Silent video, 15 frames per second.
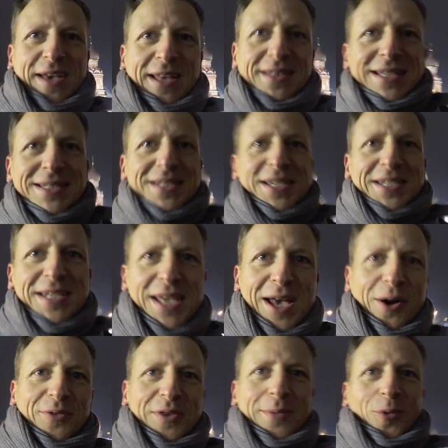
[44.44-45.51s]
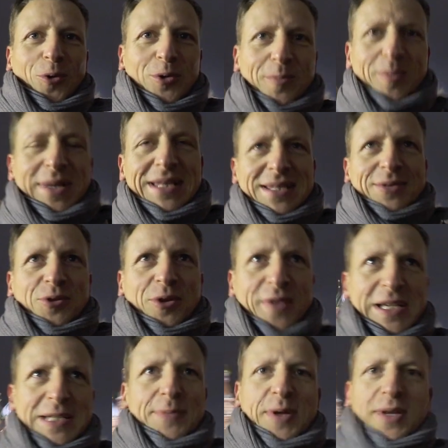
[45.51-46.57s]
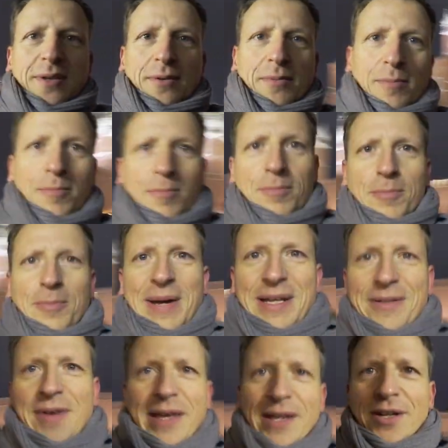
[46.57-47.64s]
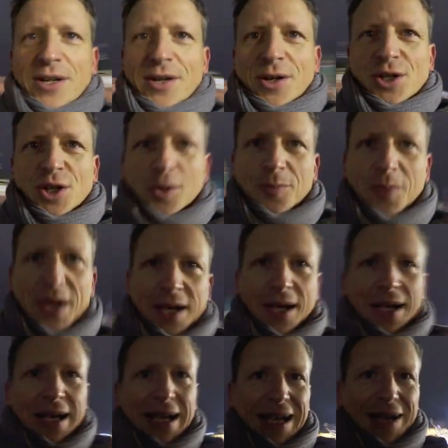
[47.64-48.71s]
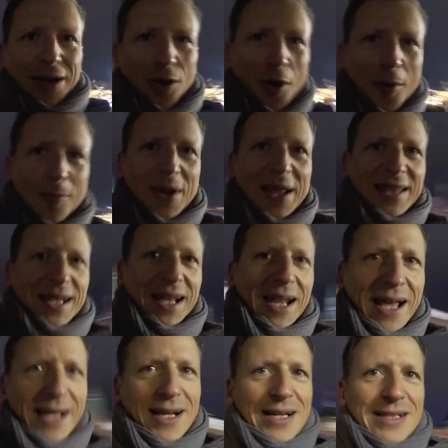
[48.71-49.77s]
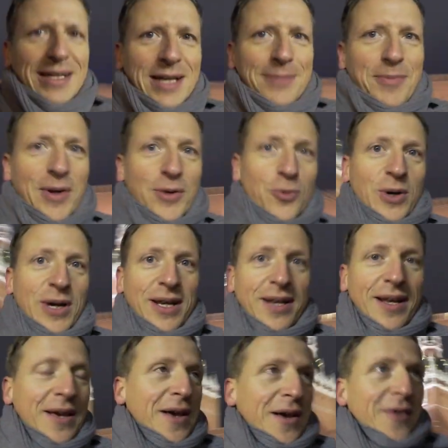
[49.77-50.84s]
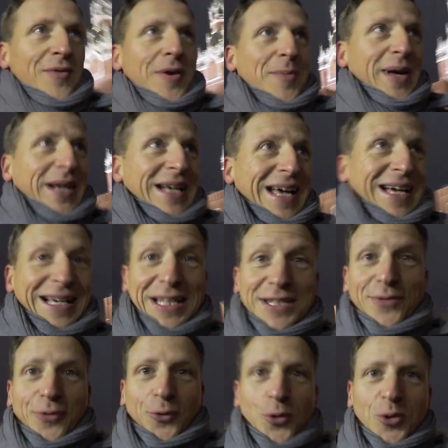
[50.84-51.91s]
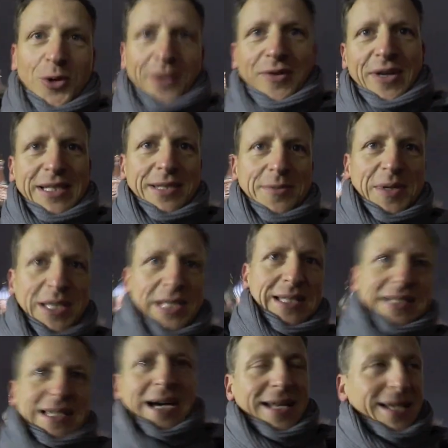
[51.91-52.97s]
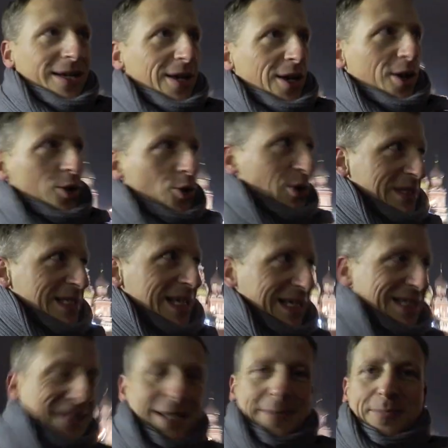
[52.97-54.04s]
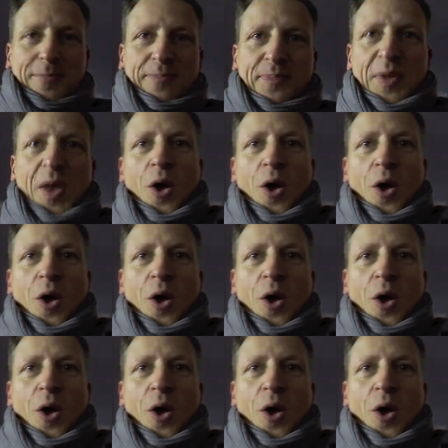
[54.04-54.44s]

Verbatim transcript: Währenddessen ich hier auf dem Roten Platz unterwegs bin, by the way, schaut mal her, komplett alleine. Das kriegt man nur hin, wenn man ganz früh unterwegs ist, wie ich. Es ist gerade äh, kurz nach sieben.